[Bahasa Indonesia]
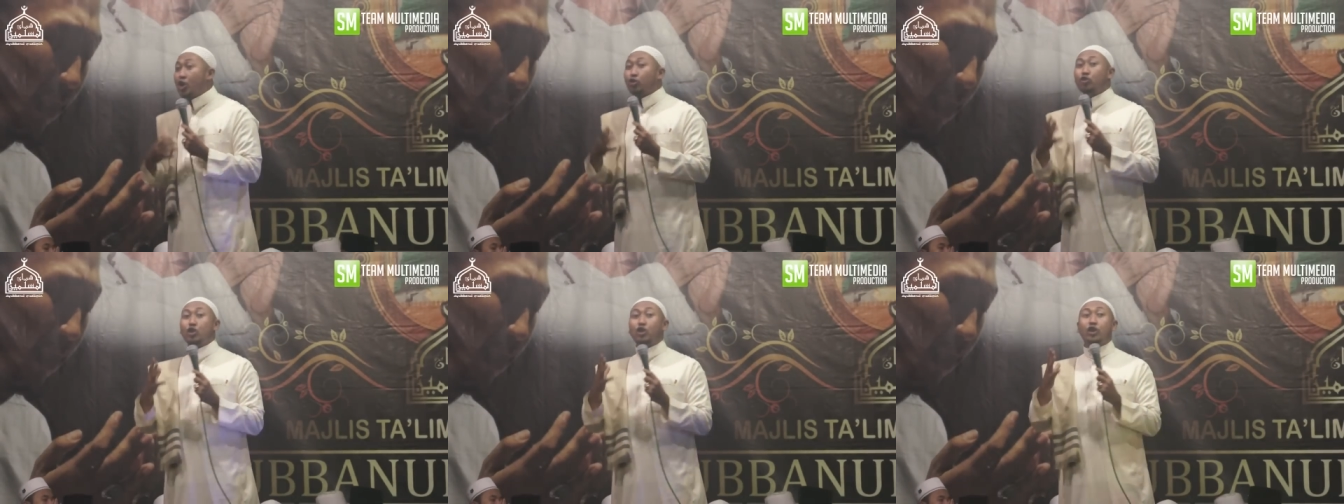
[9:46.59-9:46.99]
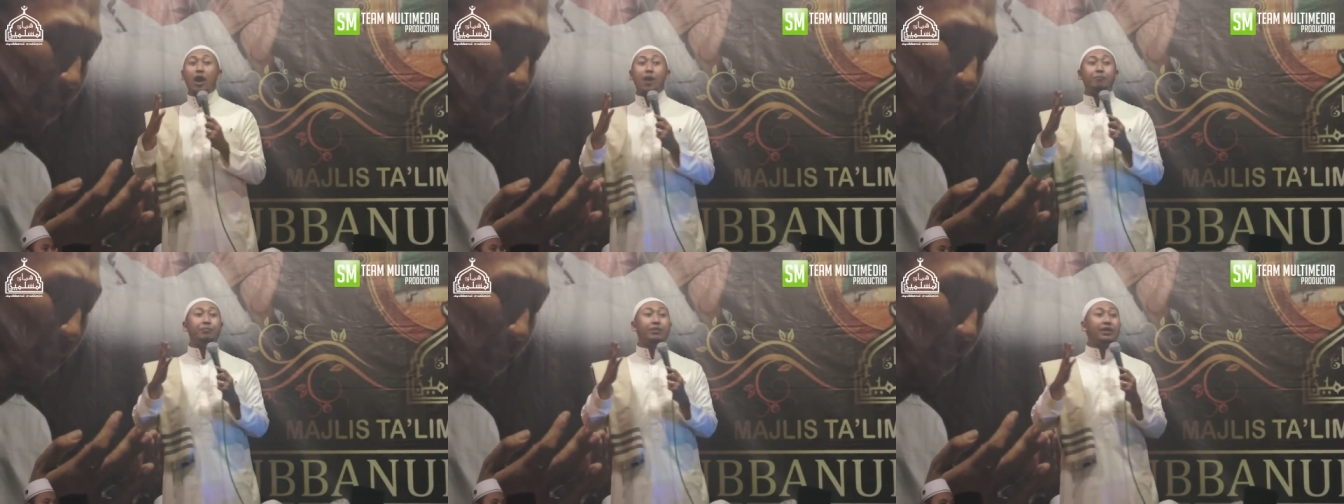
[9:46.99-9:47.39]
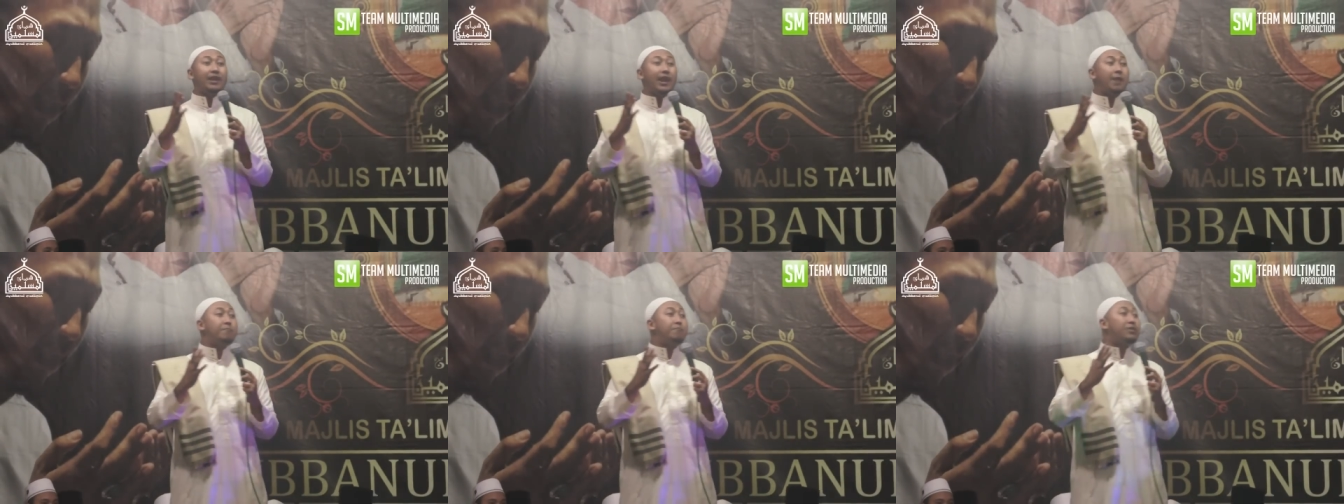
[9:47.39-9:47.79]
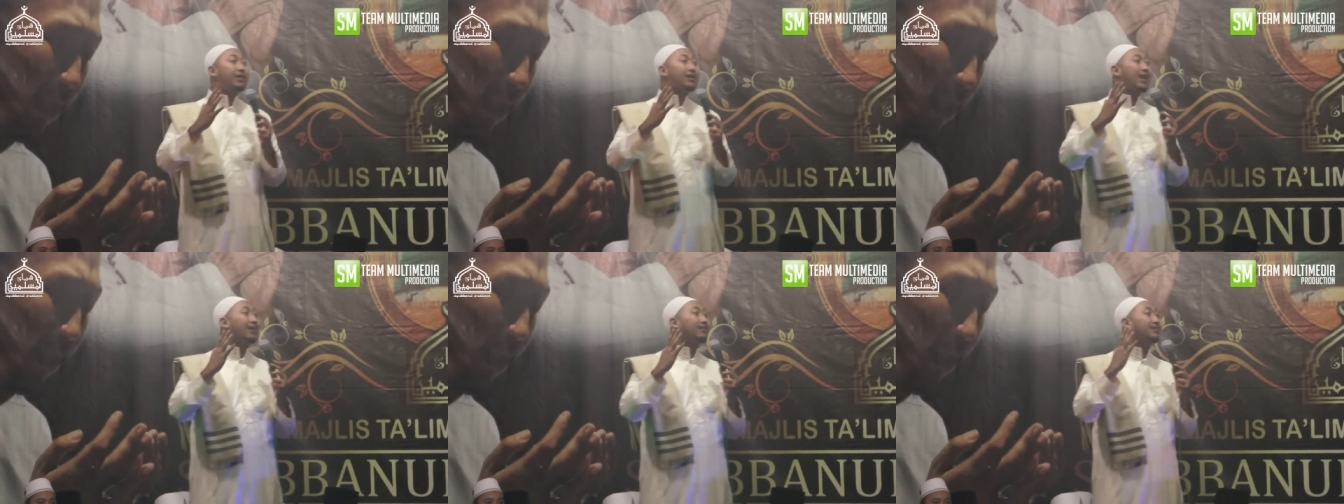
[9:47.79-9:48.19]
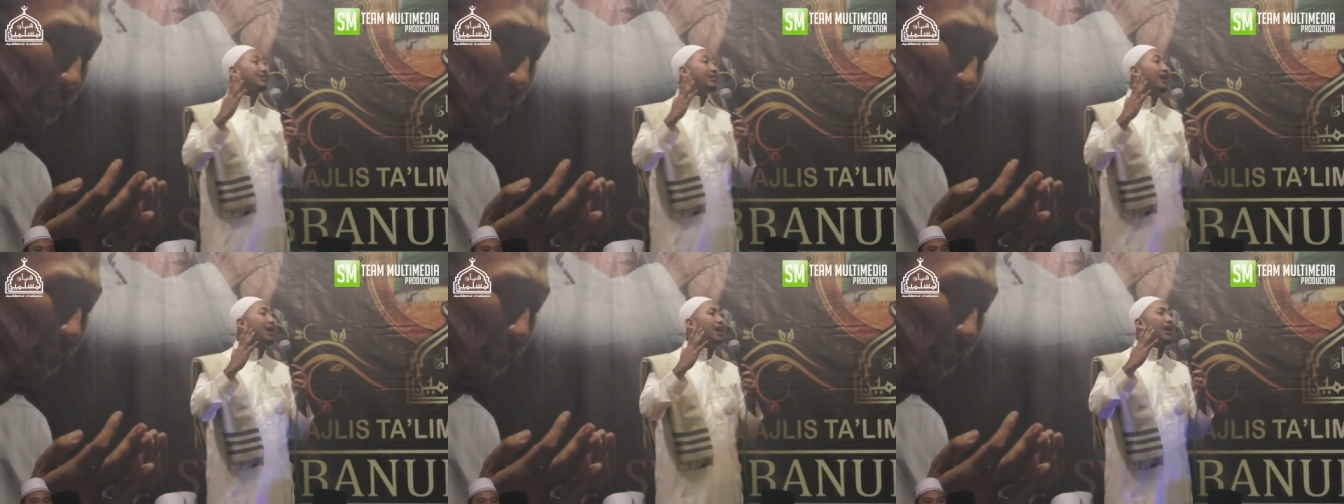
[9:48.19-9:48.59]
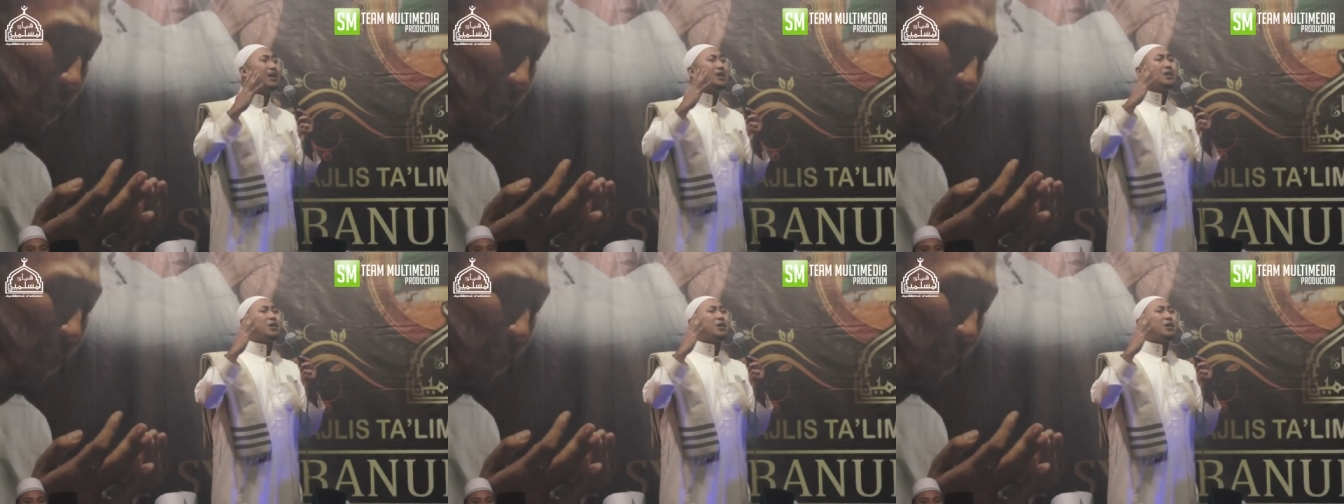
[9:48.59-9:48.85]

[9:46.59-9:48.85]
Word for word: tidak pernah merasa